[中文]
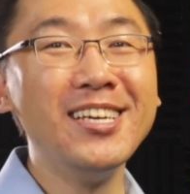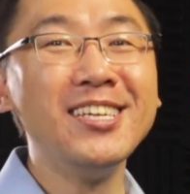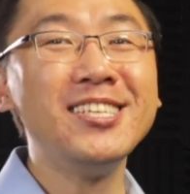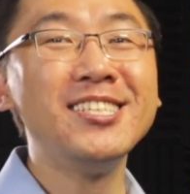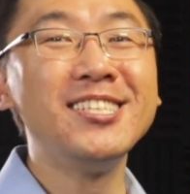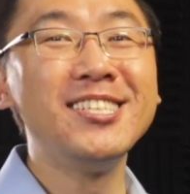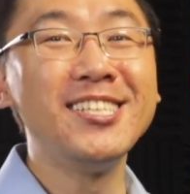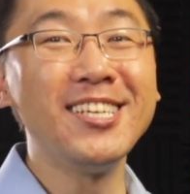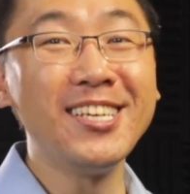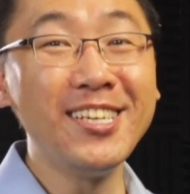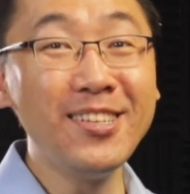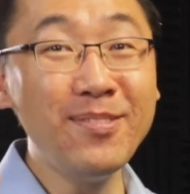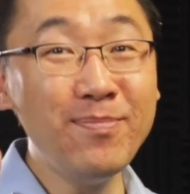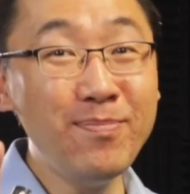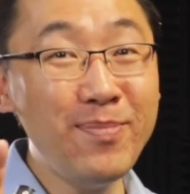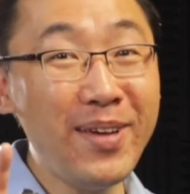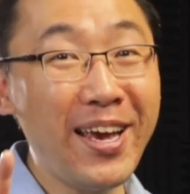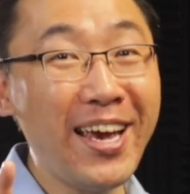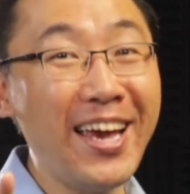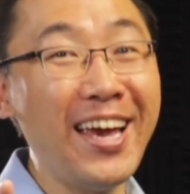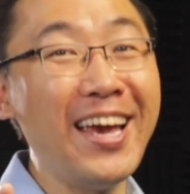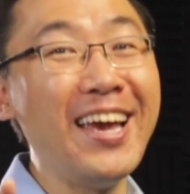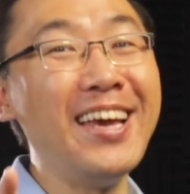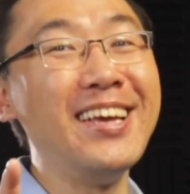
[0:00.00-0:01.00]
神
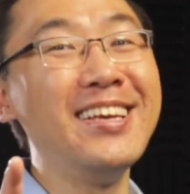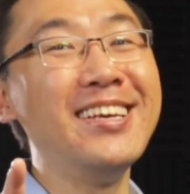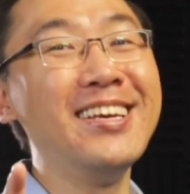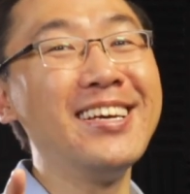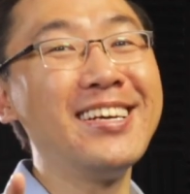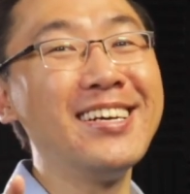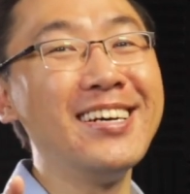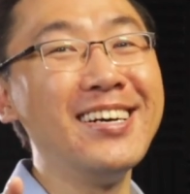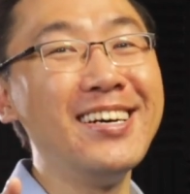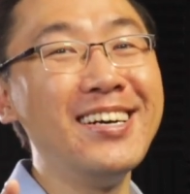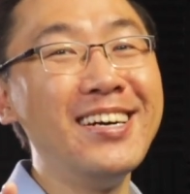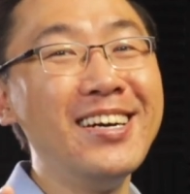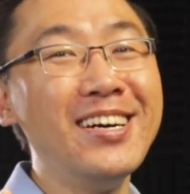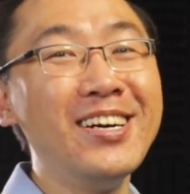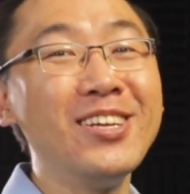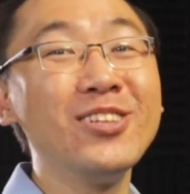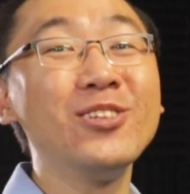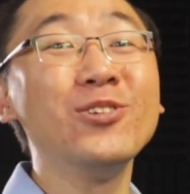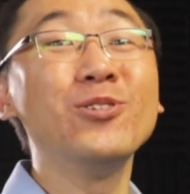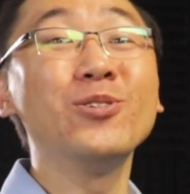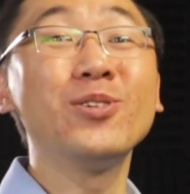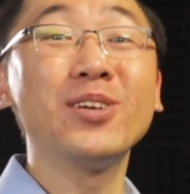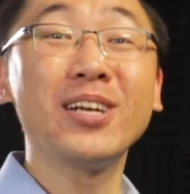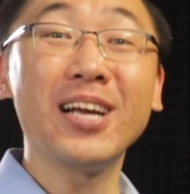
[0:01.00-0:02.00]
每一刻
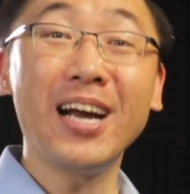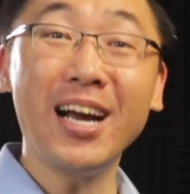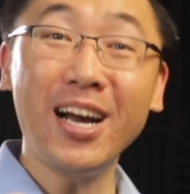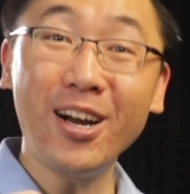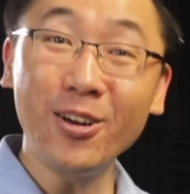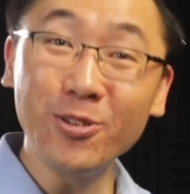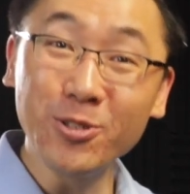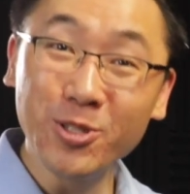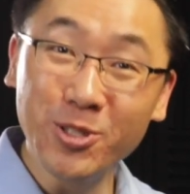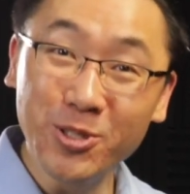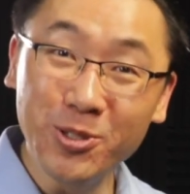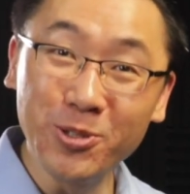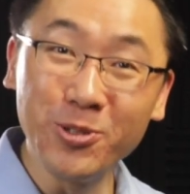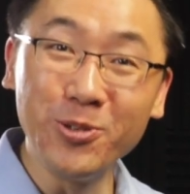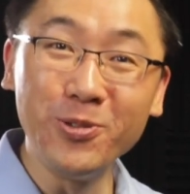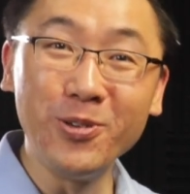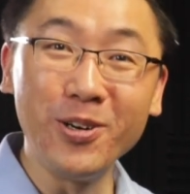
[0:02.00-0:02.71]
都告诉